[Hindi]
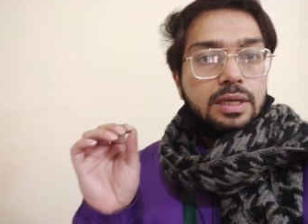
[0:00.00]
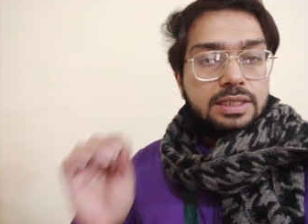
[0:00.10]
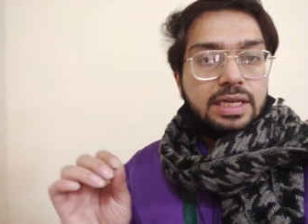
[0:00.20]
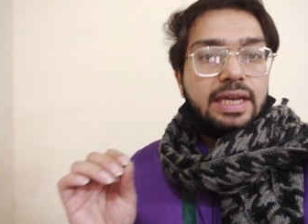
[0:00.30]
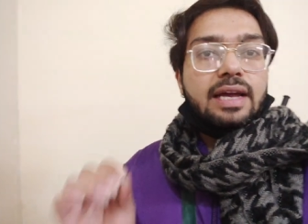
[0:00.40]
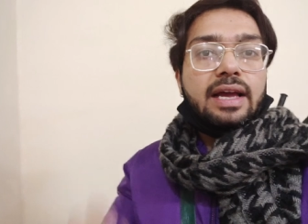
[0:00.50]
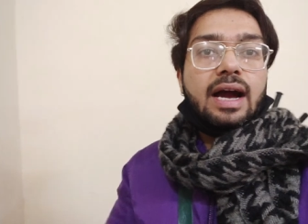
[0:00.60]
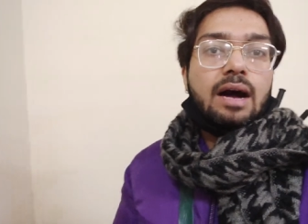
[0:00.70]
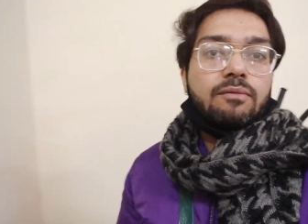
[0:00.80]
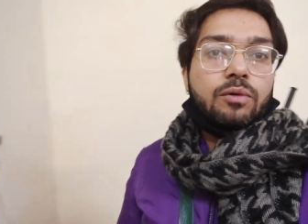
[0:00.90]
सही लगे
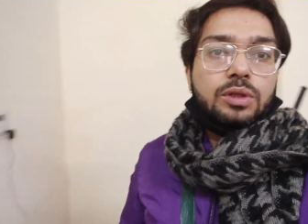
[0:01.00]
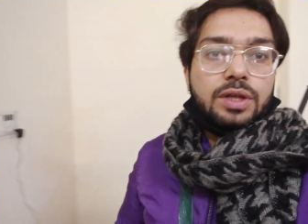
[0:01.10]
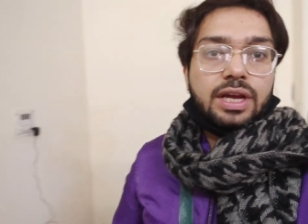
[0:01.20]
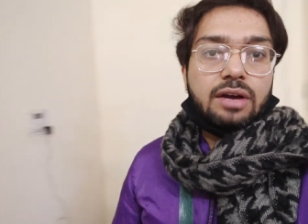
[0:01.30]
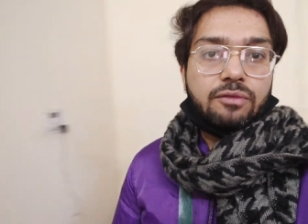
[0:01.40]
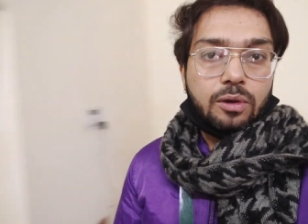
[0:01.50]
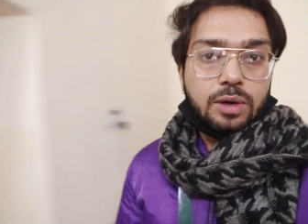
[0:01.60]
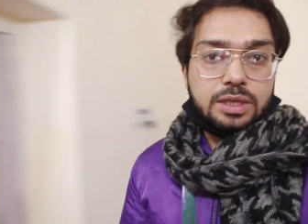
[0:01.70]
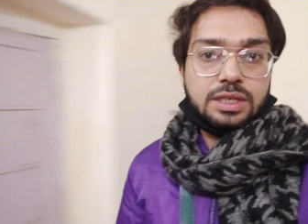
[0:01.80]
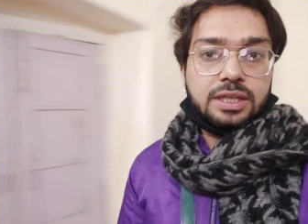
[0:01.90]
आप वो तरीका फॉलो
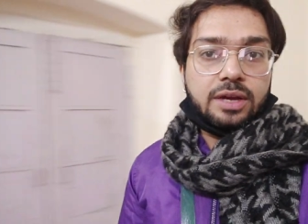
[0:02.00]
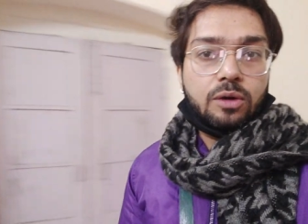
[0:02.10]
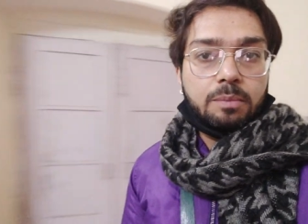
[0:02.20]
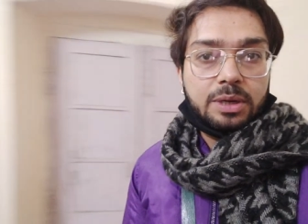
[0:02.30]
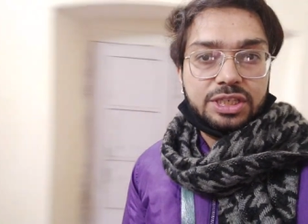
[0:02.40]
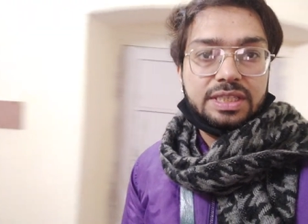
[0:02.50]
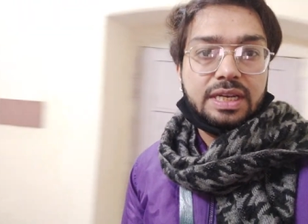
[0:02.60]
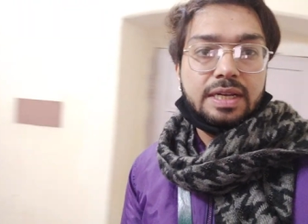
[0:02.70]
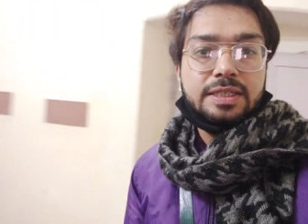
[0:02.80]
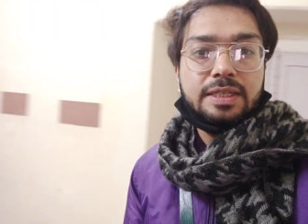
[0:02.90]
कर सकते हैं और परचेज
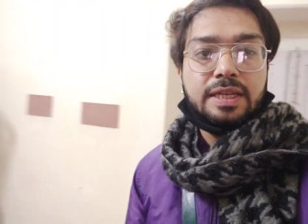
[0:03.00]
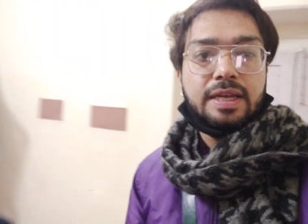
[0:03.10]
कर सकते